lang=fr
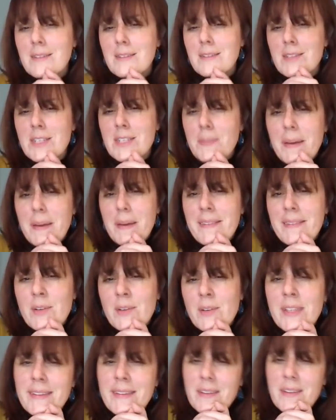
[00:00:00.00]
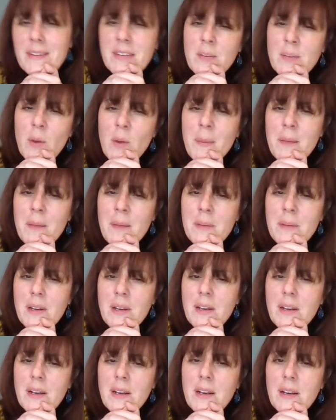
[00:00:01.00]
j'ai pas été honnête avec moi-même.
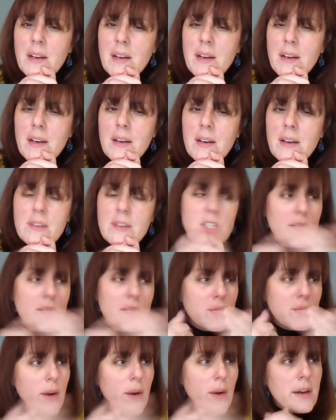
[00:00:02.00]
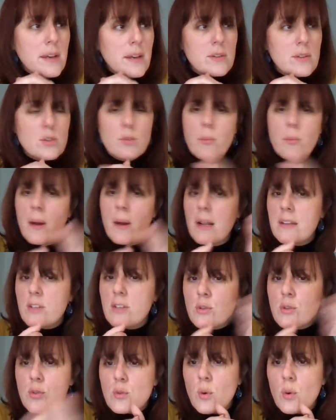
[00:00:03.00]
J'ai foiré, je suis pas allée
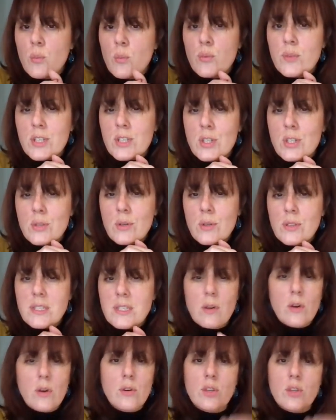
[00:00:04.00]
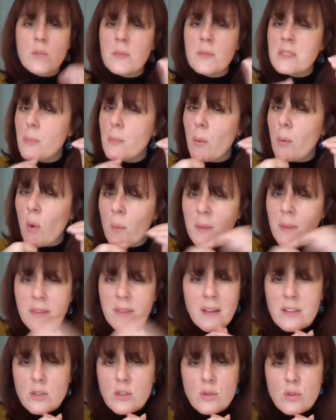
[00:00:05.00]
jusqu'au bout des choses alors que je m'étais promis
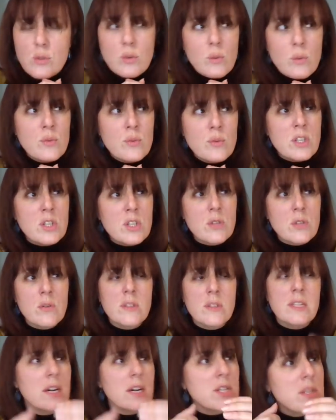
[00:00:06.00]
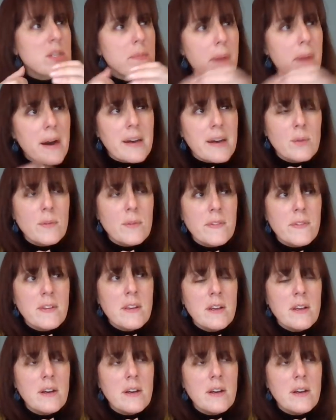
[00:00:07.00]
d'aller jusqu'au bout des choses et là j'ai pas réussi.